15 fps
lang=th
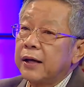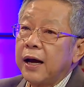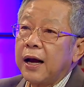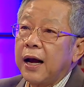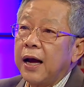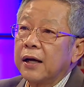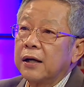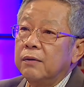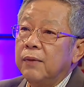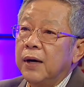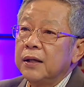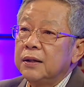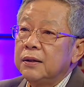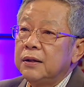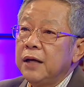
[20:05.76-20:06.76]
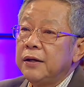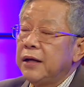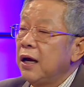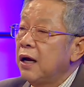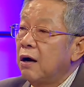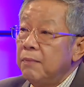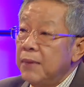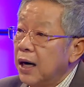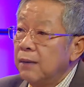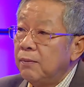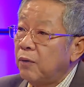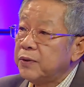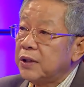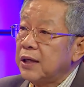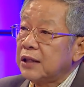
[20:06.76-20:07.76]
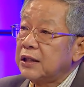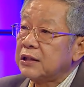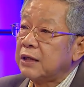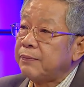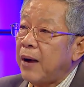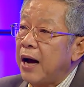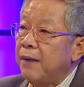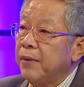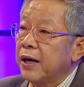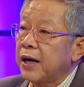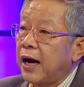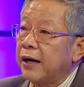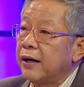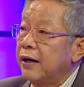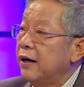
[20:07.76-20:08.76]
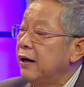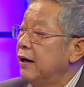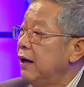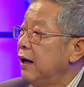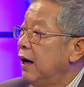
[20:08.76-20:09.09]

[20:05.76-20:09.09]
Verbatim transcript: รคล้ายๆกับว่าจริงๆก็เหมือนระบบรัฐสภาอเมริกันนะ